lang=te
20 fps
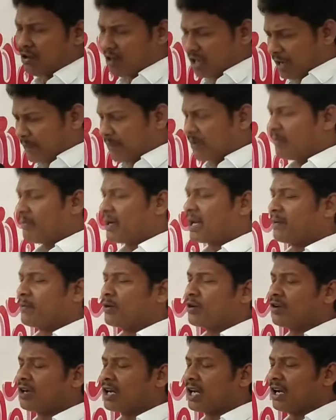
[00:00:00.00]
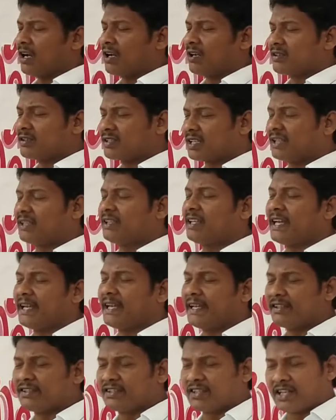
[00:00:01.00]
ఒకప్పుడు మనము కూడా
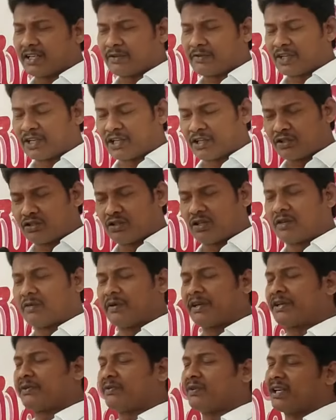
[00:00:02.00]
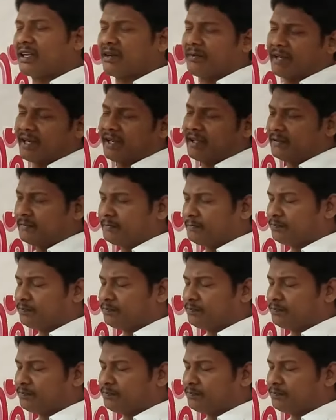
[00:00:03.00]
సందేహించినటువంటి గిద్యోను వంటి వారమే